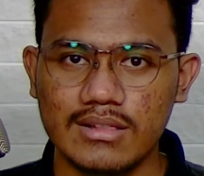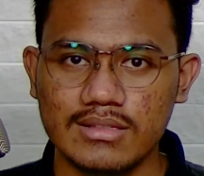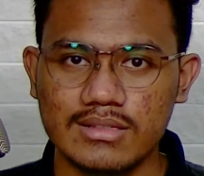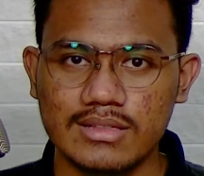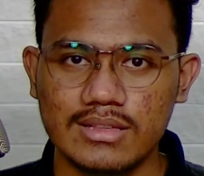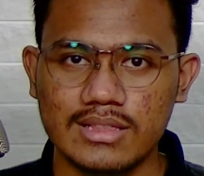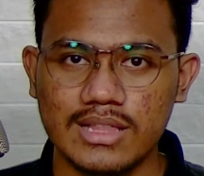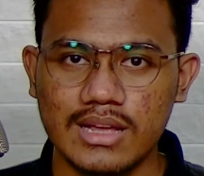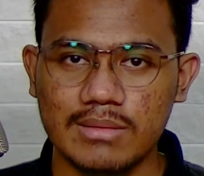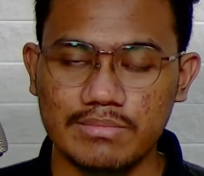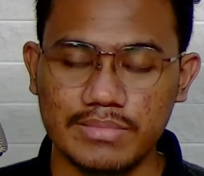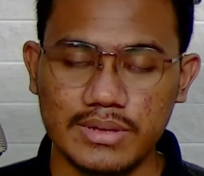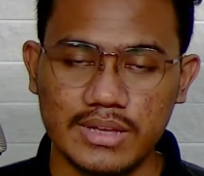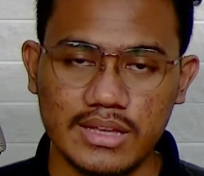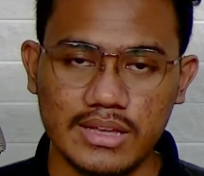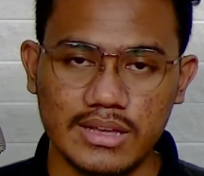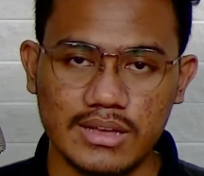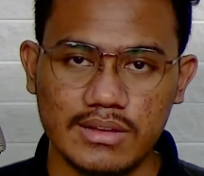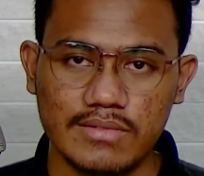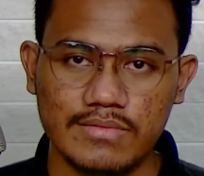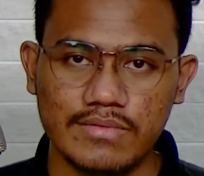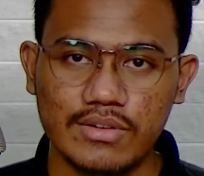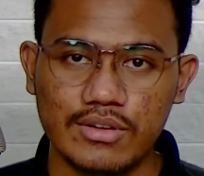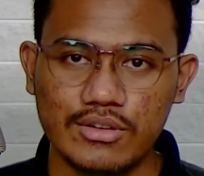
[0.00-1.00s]
tetapi
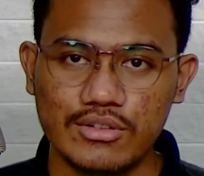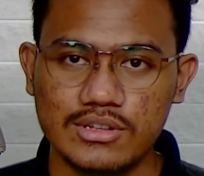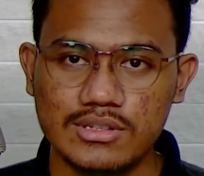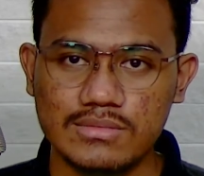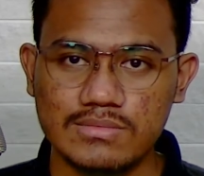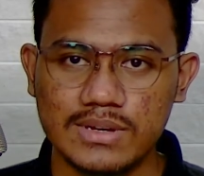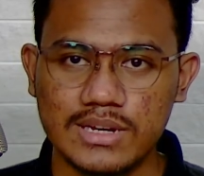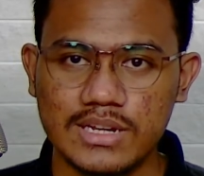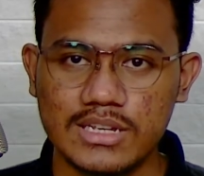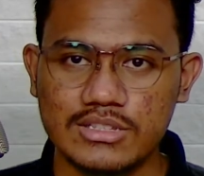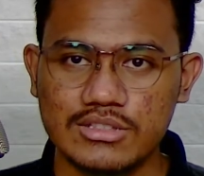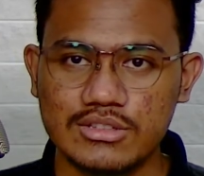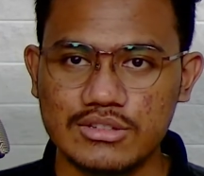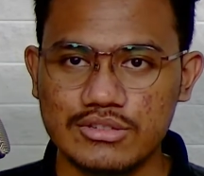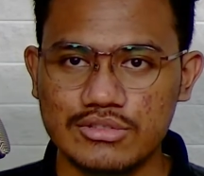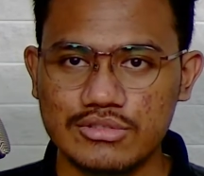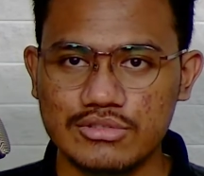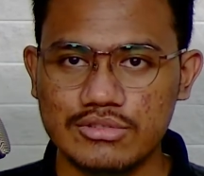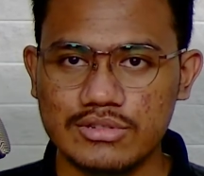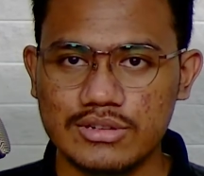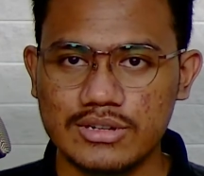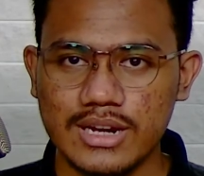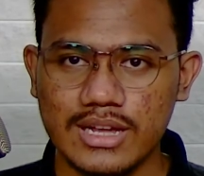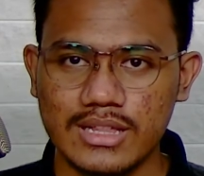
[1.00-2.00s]
fokus pada
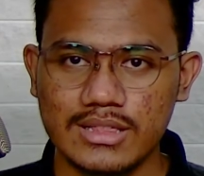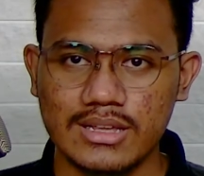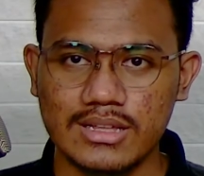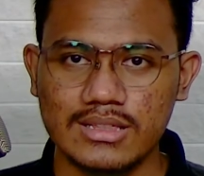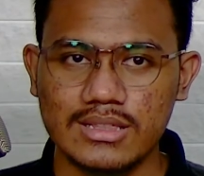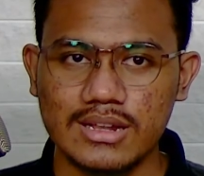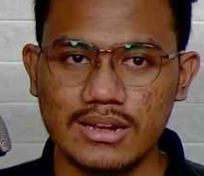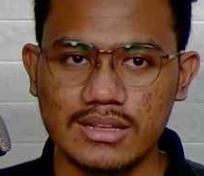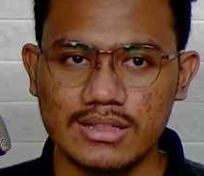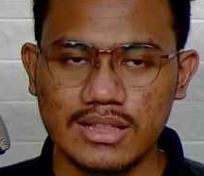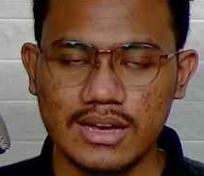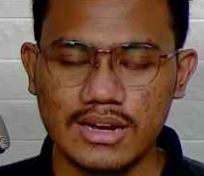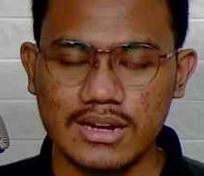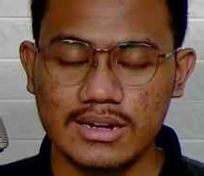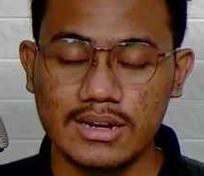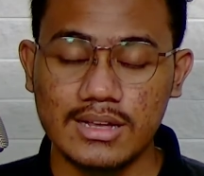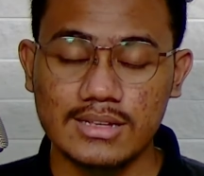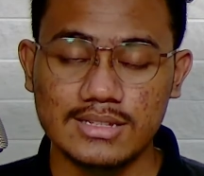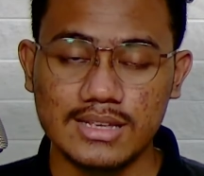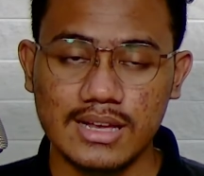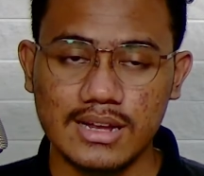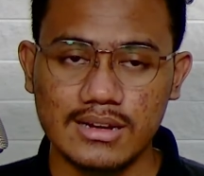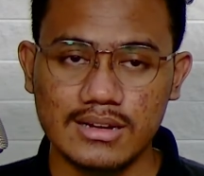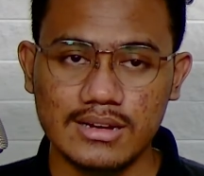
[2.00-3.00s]
struktur dan tata letak
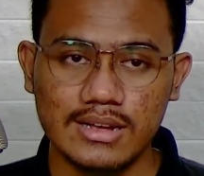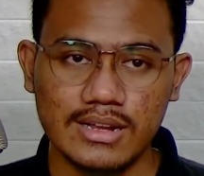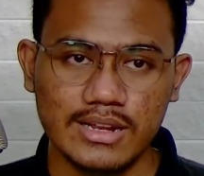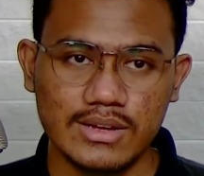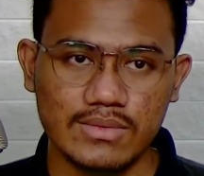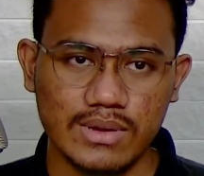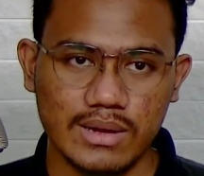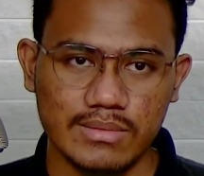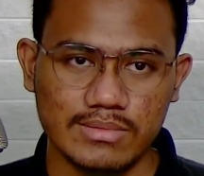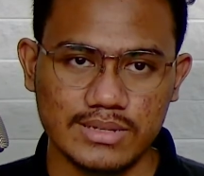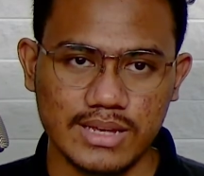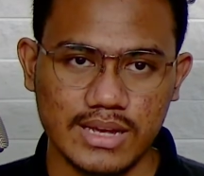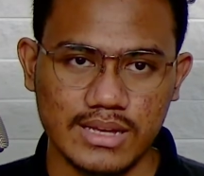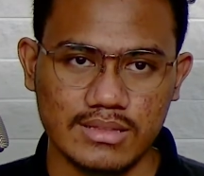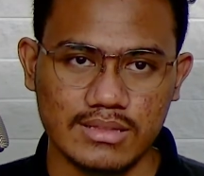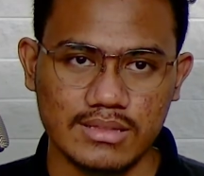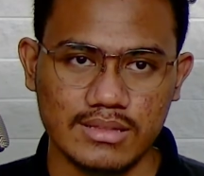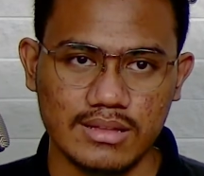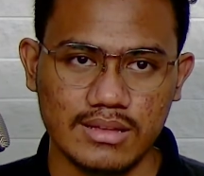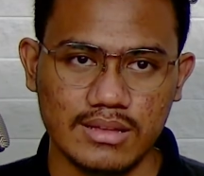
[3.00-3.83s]
dasar dari website.